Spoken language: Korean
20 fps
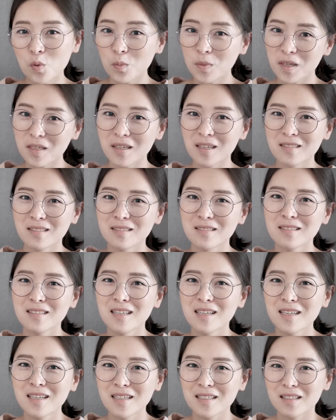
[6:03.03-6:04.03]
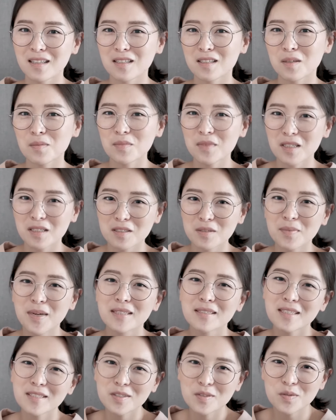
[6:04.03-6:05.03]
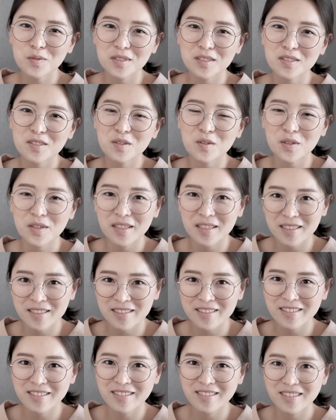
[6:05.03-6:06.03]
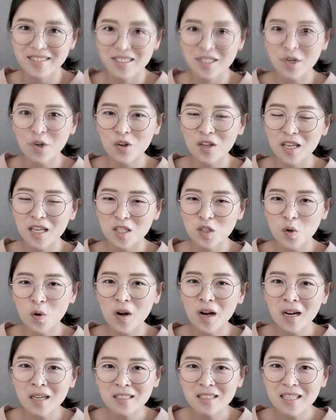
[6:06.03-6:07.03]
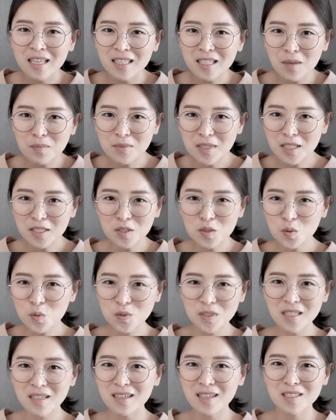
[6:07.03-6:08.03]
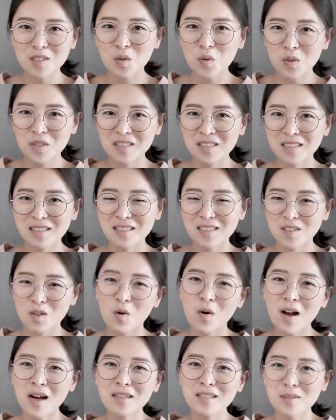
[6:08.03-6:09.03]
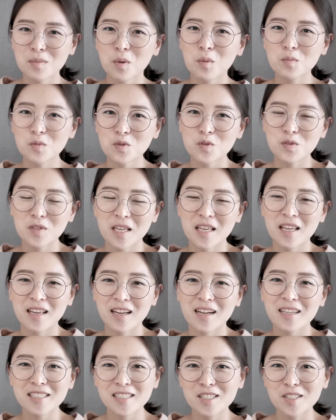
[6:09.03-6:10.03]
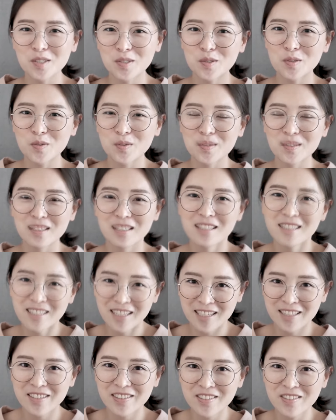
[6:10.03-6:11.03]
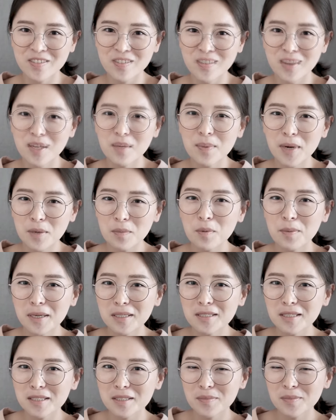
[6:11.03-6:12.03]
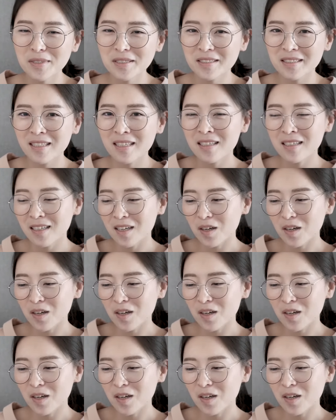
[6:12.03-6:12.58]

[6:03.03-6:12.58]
도망가는 내담자를 만날 수도 있을 거예요. 이렇게 저항하는 내담자를 쫓아가서 그 저항을 멈추게 하실 수 있나요? 메리 파이버 박사님은